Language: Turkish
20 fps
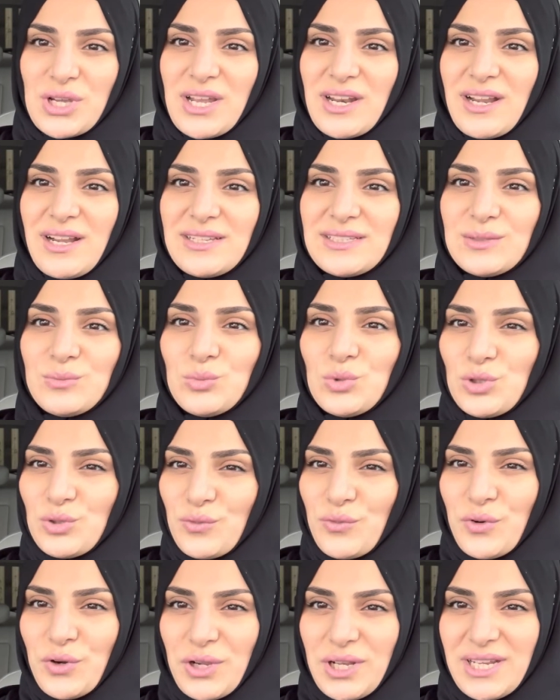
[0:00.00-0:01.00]
Herhalde
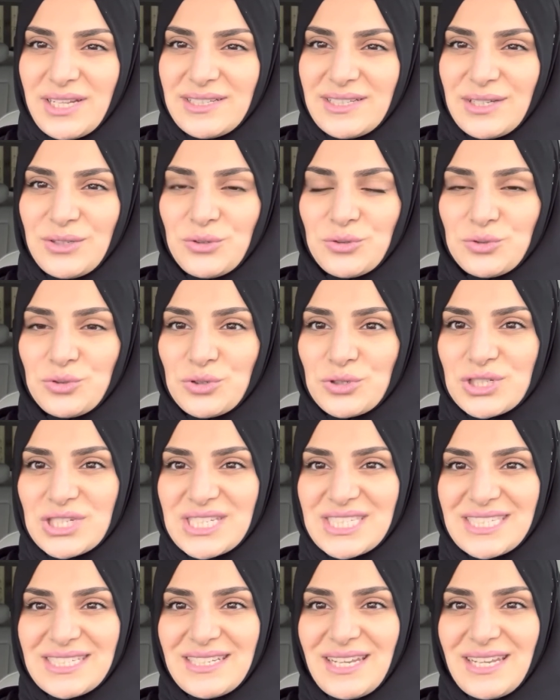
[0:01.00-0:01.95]
mundfoyle deniyor. Türkçesi